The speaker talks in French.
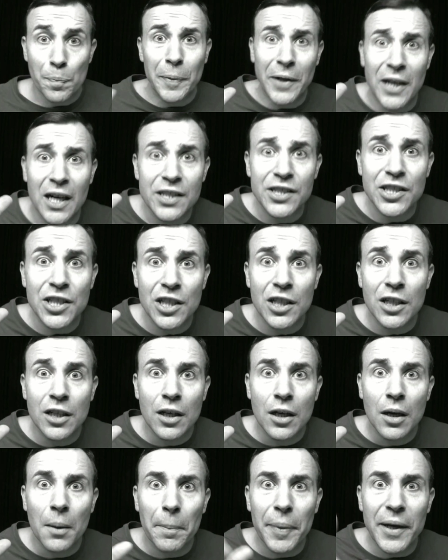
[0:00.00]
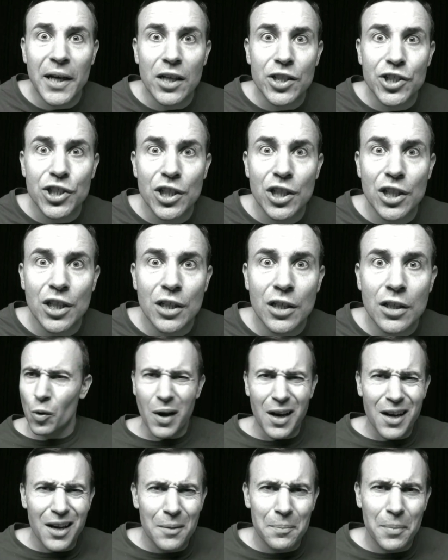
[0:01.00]
Penalty Penalty
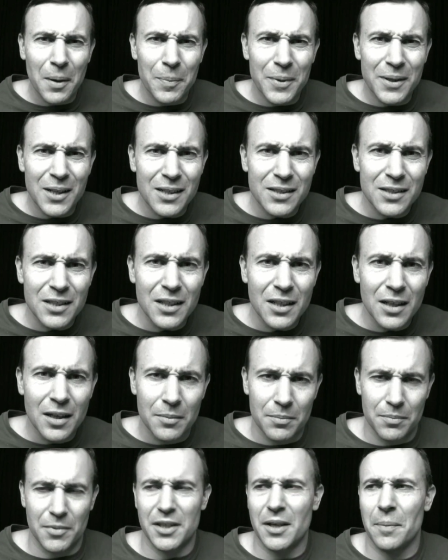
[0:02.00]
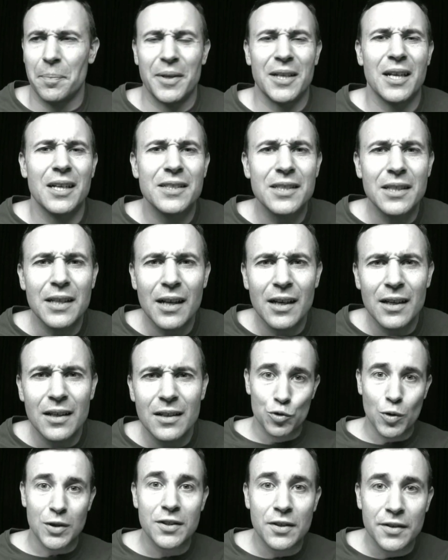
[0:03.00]
Quoi Pas penalty Mais il y a penalty là
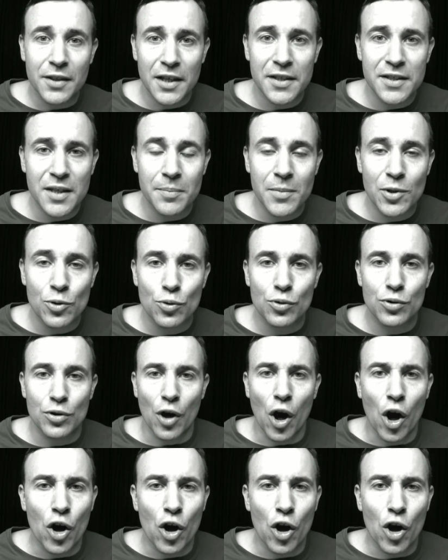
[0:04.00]
75e minute,